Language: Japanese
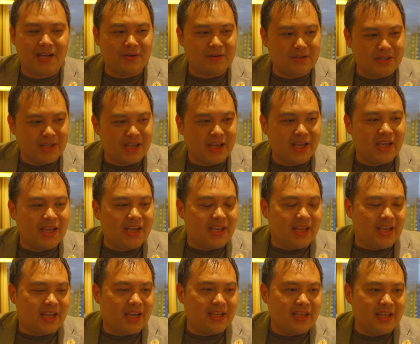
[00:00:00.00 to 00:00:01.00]
なので、
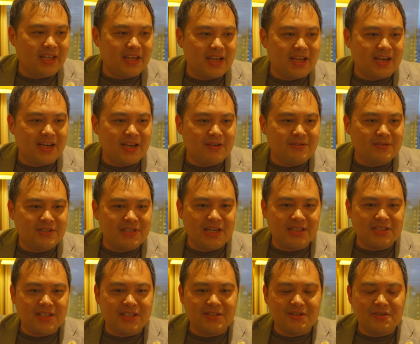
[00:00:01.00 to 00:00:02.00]
えー、年間
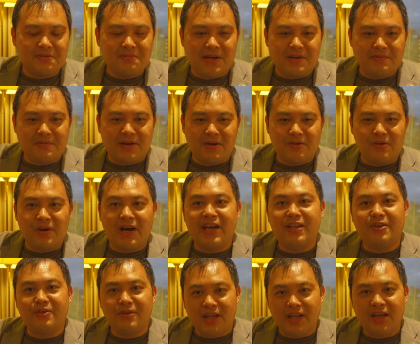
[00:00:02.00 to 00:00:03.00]
ラウンジアクセスの場合は5
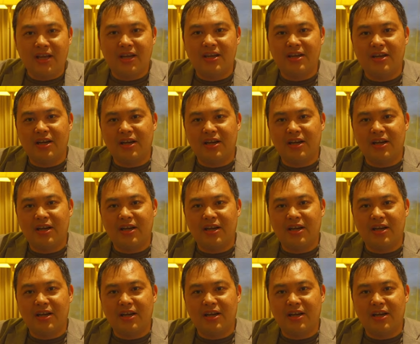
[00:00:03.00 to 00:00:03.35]
階のね、